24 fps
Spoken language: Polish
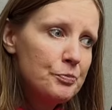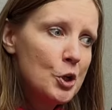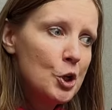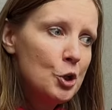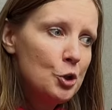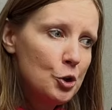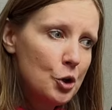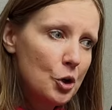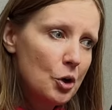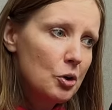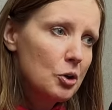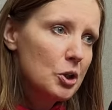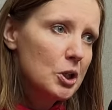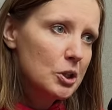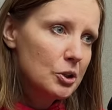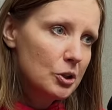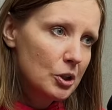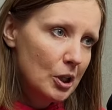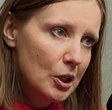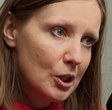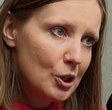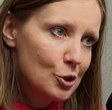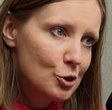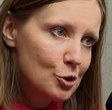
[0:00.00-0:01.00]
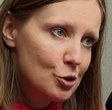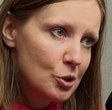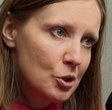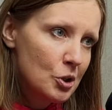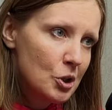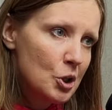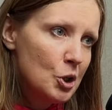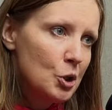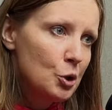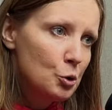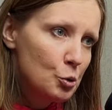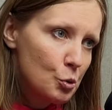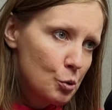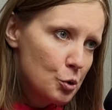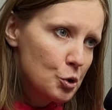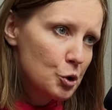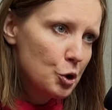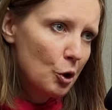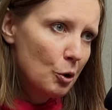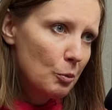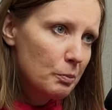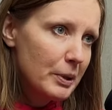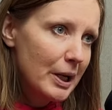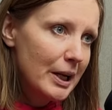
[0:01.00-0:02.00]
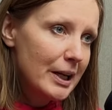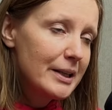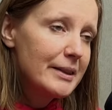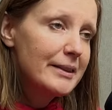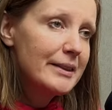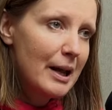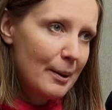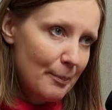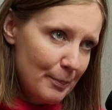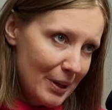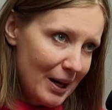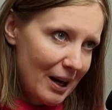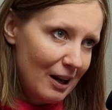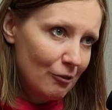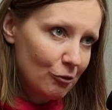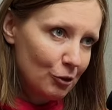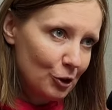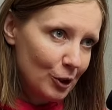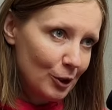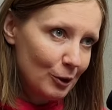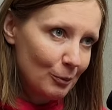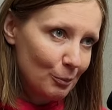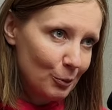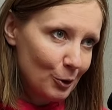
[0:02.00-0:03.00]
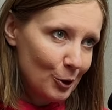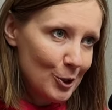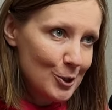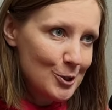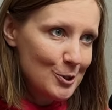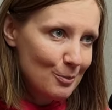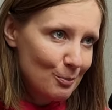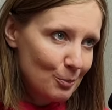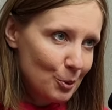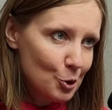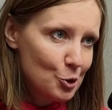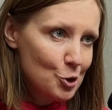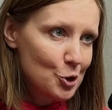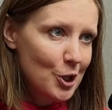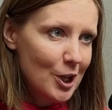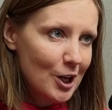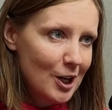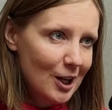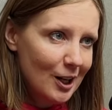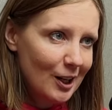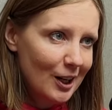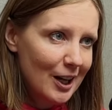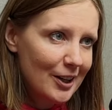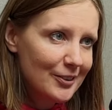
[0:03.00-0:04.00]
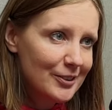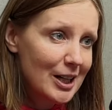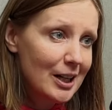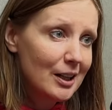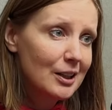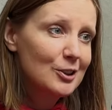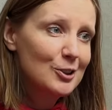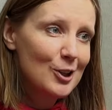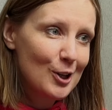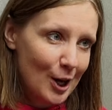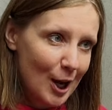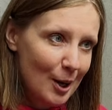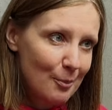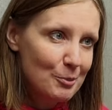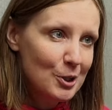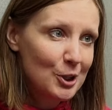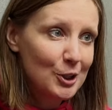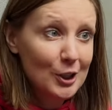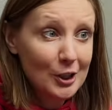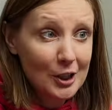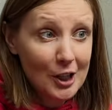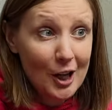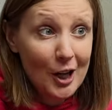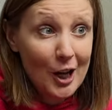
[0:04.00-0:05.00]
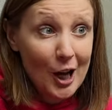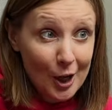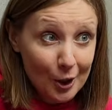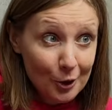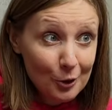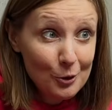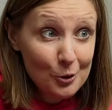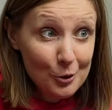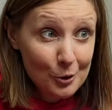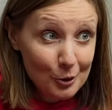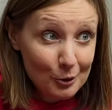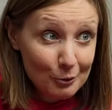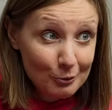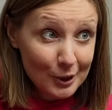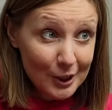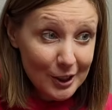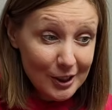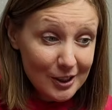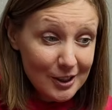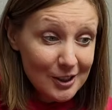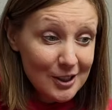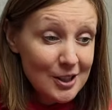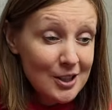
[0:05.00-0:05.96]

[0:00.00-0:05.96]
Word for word: drogę też ku sobie naprawdę, bo jestem mhm. po czterech latach terapii takiej hardkorowej.